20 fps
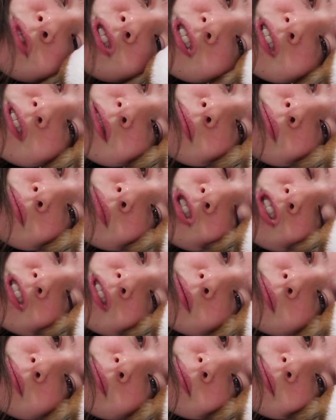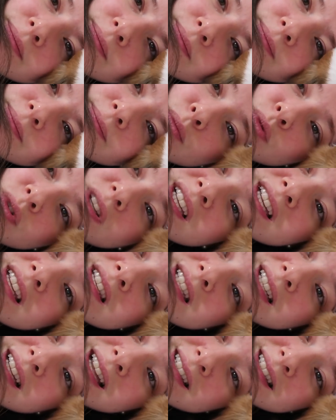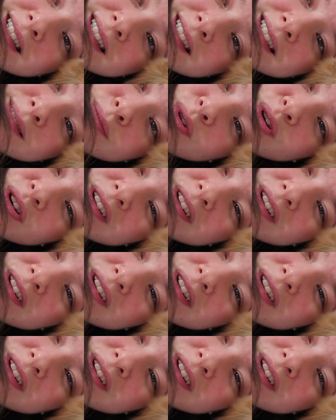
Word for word: canım canım. Bu ikinci gecesi